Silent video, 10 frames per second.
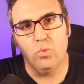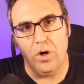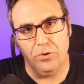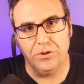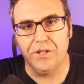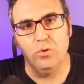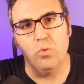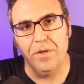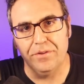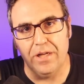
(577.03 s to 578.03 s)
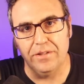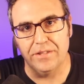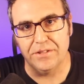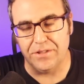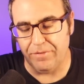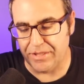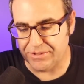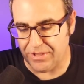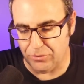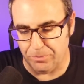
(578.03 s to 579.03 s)
cuando ese documental ya se estaba
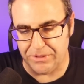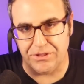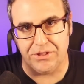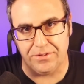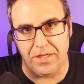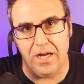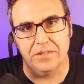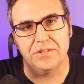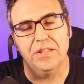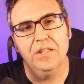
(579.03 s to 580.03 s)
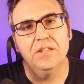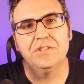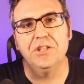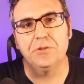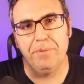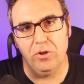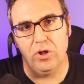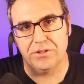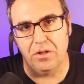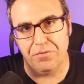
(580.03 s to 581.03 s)
gestando meses atrás, se
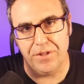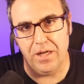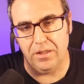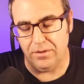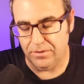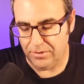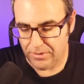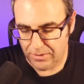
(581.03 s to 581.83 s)
esperó hasta el final